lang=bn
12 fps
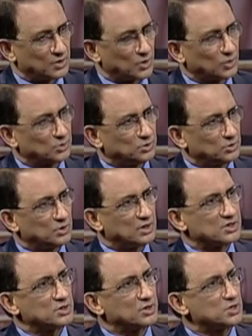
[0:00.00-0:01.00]
রক্ত
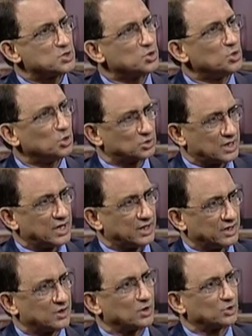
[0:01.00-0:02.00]
আসলে শূন্যতা না
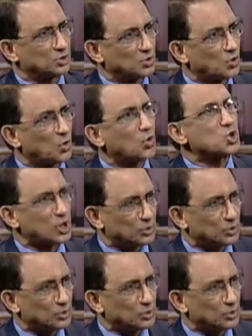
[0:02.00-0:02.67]
স্বল্পতা বলা